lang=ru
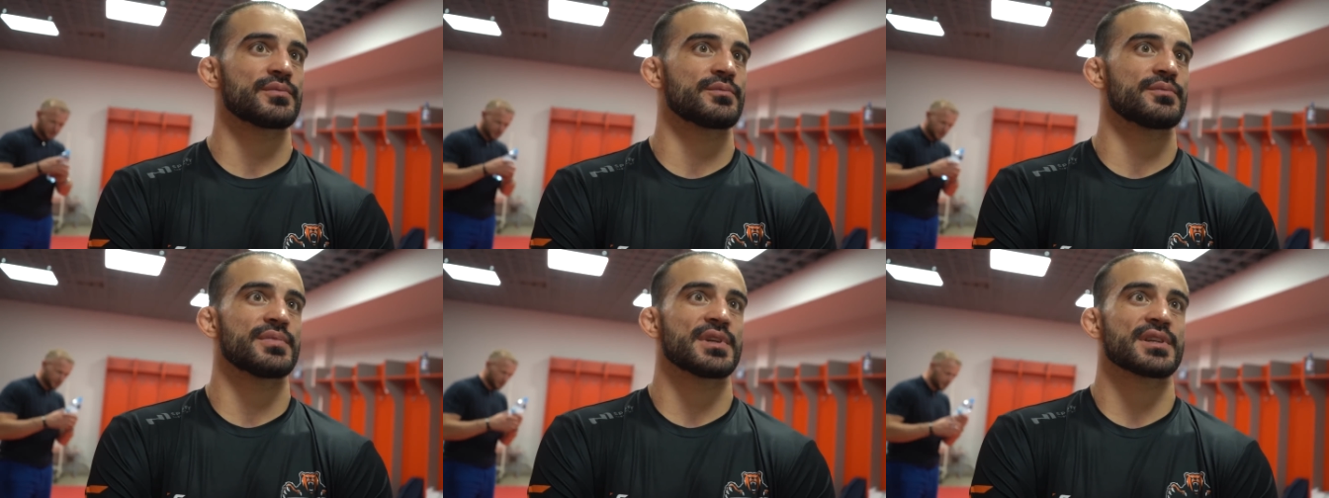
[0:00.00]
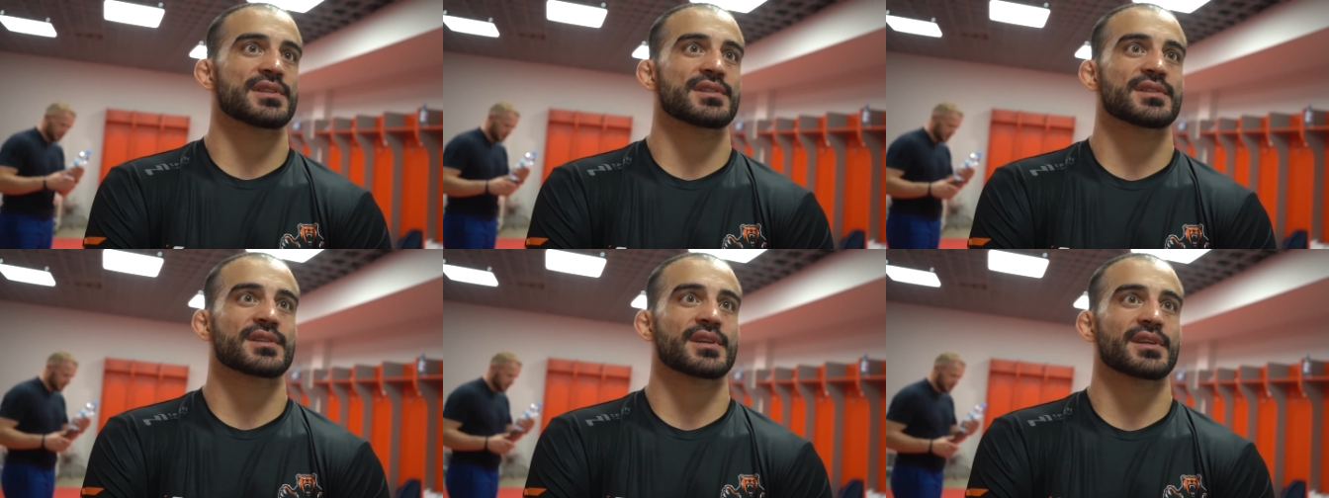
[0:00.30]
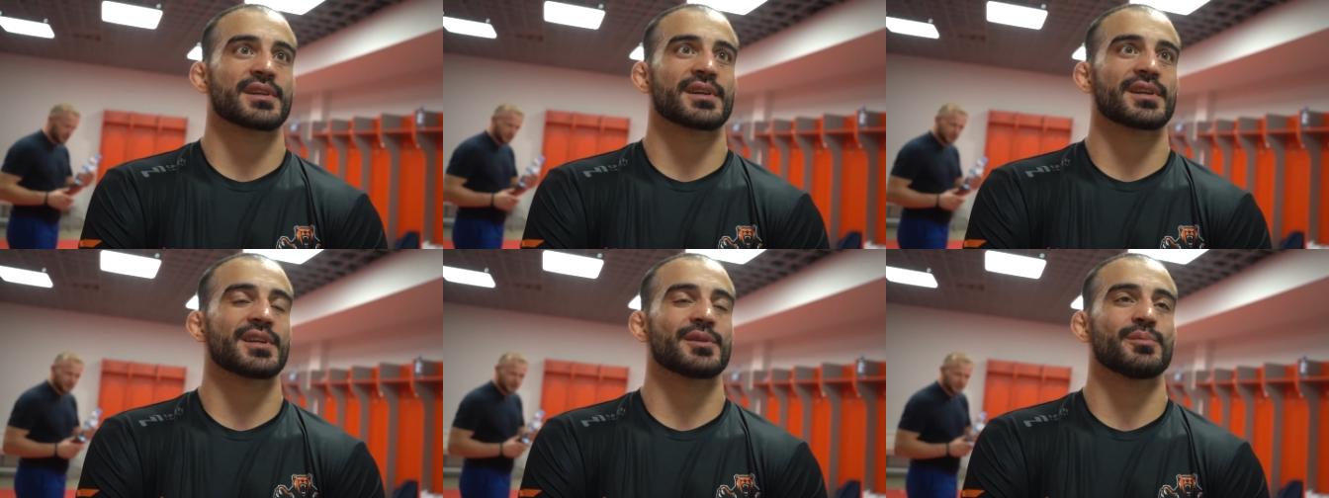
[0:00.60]
без
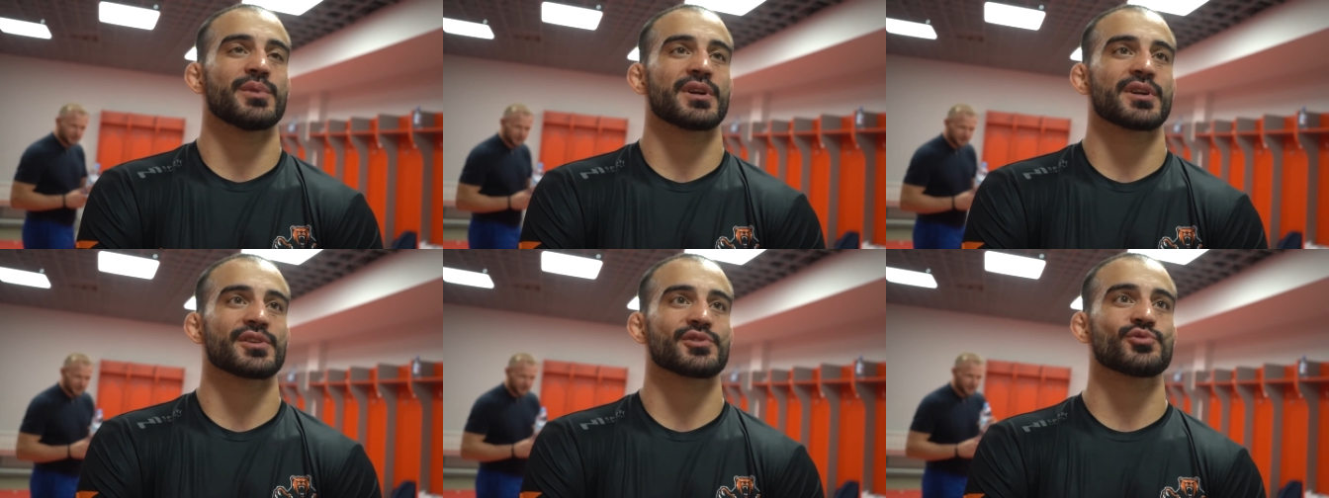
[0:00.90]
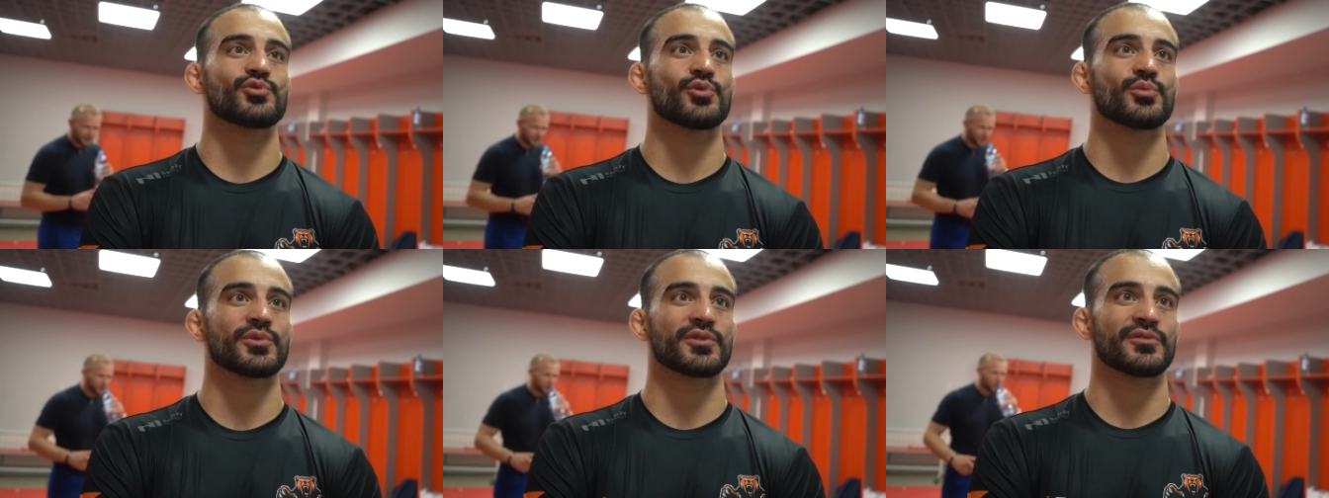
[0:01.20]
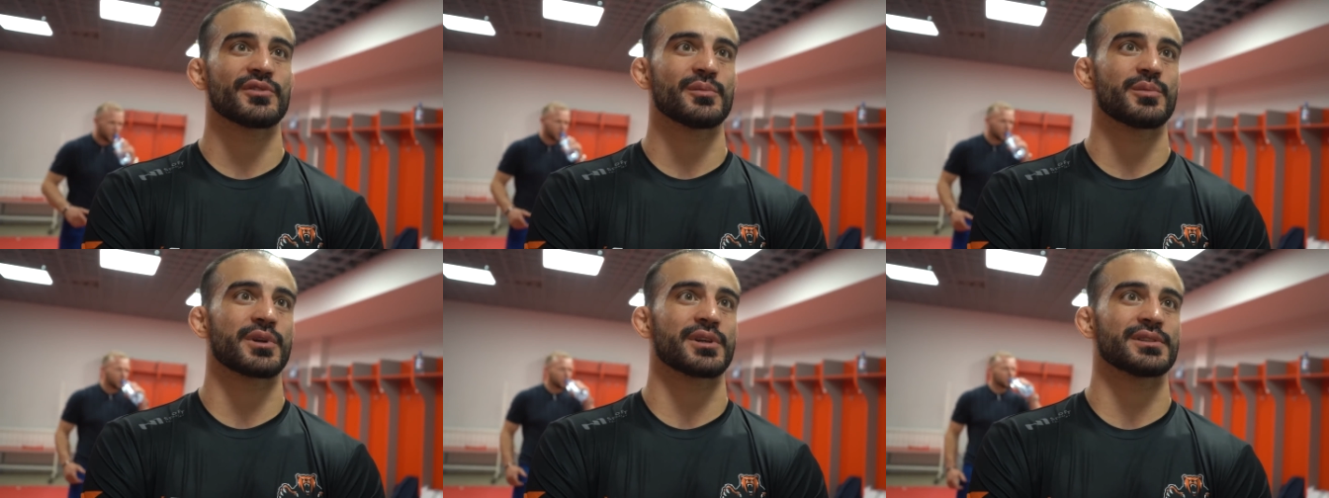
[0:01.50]
каких-либо раздумий
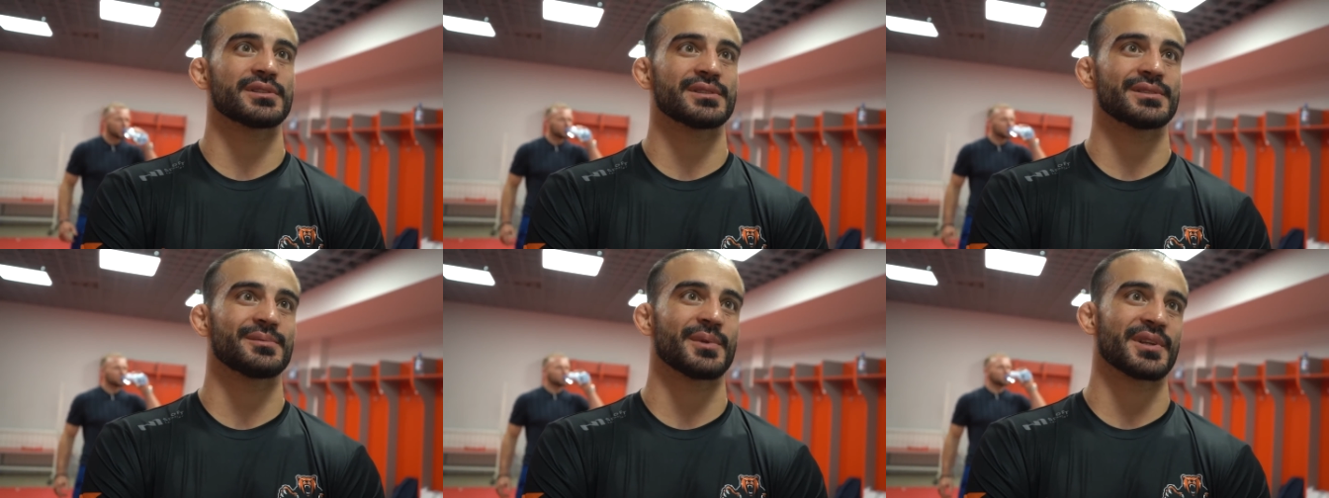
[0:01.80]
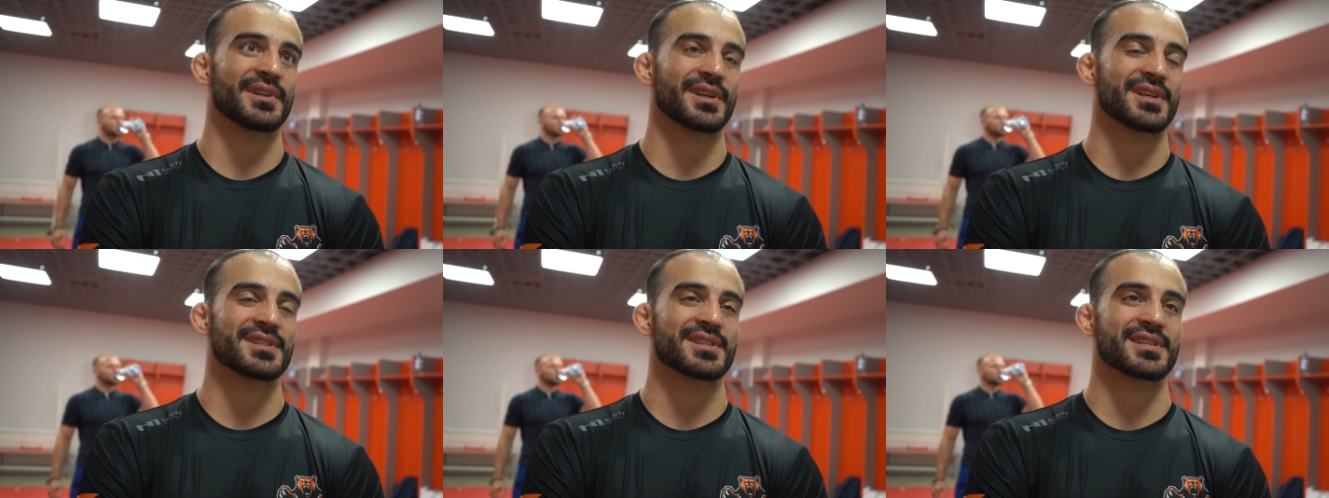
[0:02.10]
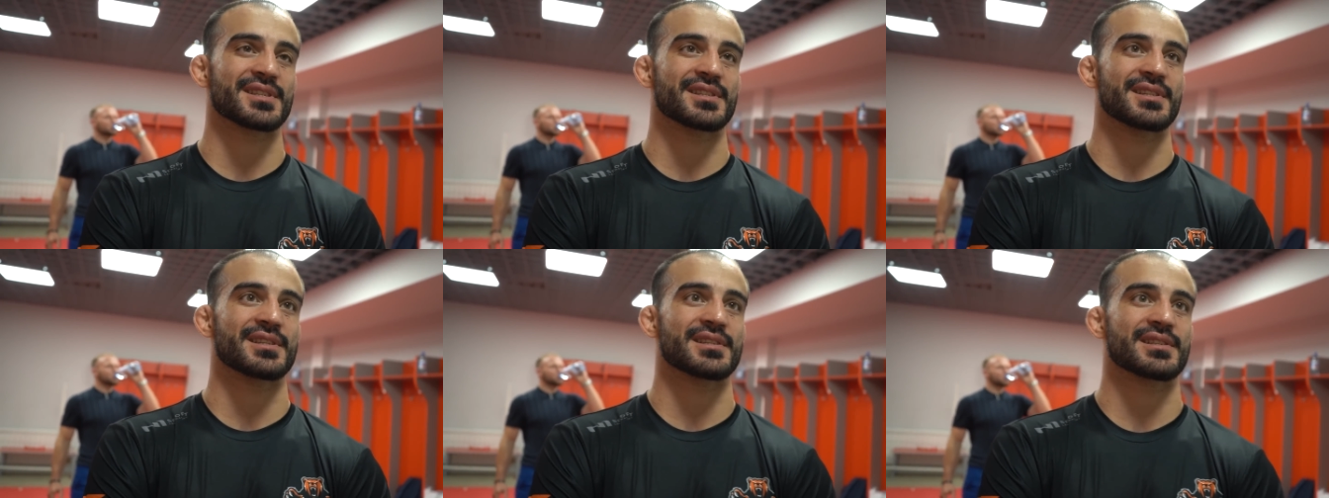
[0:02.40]
выбрал
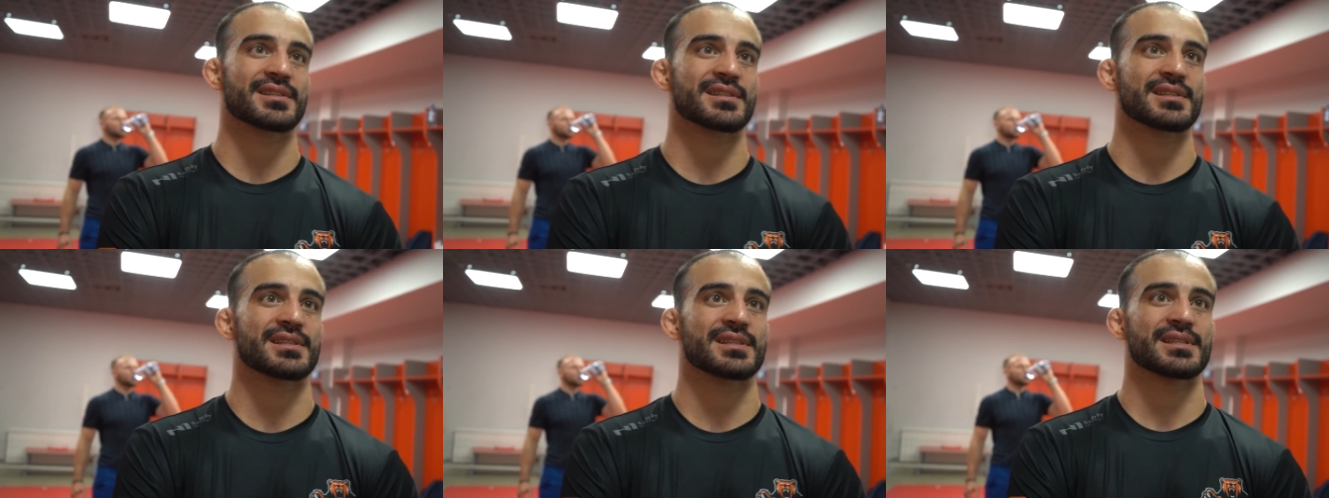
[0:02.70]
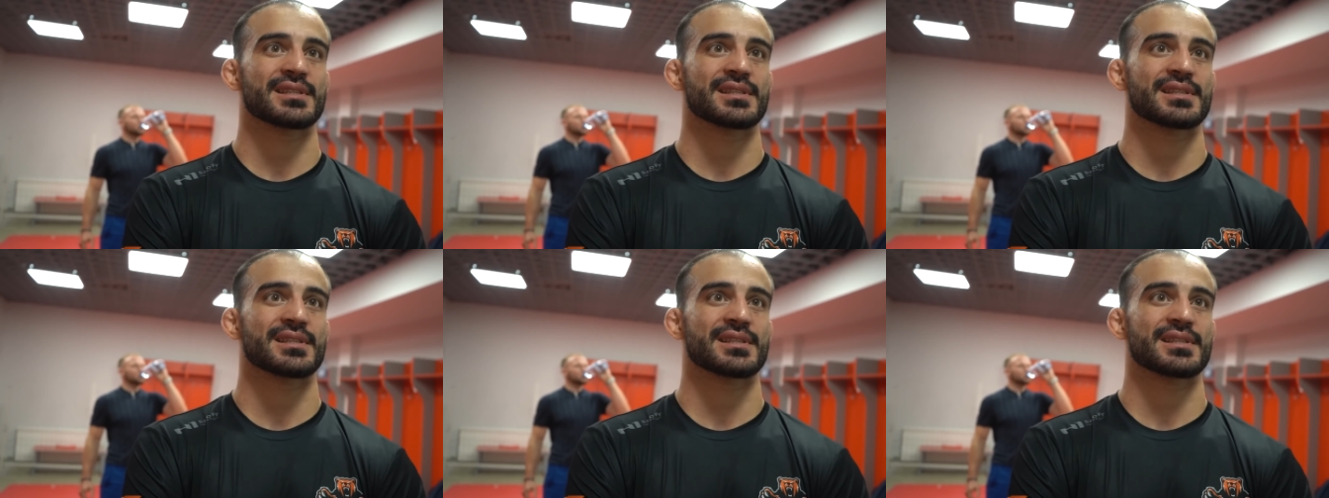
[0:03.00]
подраться здесь.